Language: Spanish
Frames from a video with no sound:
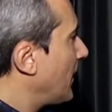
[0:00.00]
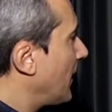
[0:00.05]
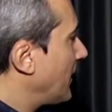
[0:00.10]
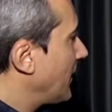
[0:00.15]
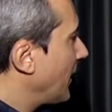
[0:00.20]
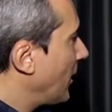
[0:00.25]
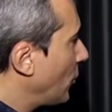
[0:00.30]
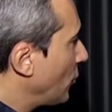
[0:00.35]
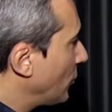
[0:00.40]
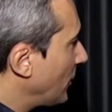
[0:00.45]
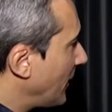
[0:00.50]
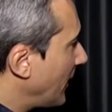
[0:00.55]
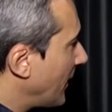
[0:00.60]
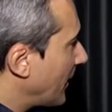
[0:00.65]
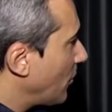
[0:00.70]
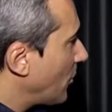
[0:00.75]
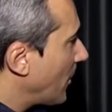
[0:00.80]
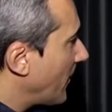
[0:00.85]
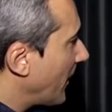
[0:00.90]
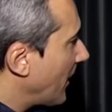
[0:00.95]
Este reloj tiene
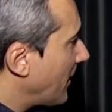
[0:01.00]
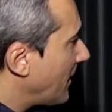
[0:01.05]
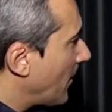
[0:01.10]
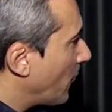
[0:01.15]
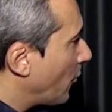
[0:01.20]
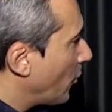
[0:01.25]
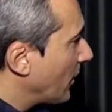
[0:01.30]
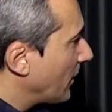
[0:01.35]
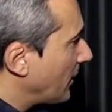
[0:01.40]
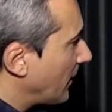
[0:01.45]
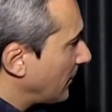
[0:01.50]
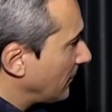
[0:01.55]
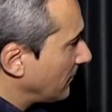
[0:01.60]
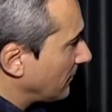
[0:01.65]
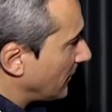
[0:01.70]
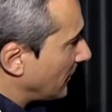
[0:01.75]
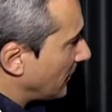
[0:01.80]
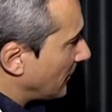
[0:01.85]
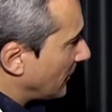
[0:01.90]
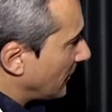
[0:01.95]
aquí una pequeña puerta
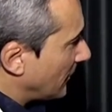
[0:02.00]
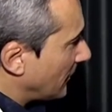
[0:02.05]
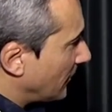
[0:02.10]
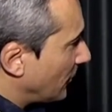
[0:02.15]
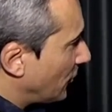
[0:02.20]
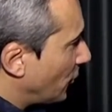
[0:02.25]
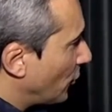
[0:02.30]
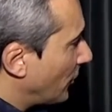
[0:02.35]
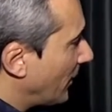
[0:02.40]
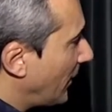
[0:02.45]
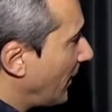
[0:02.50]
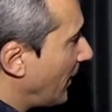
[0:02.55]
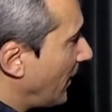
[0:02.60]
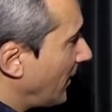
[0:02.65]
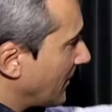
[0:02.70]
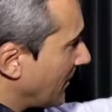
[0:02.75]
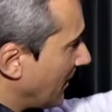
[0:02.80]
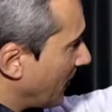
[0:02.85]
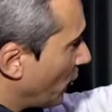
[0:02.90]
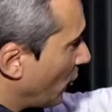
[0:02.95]

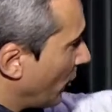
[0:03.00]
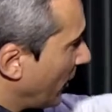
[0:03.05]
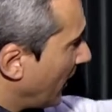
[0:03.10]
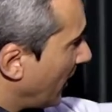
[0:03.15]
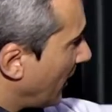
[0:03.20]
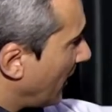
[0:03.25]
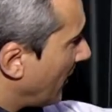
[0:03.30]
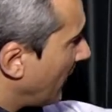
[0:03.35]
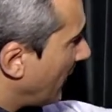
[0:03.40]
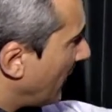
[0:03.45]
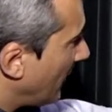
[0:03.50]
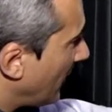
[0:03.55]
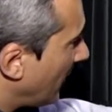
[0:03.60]
donde se ponía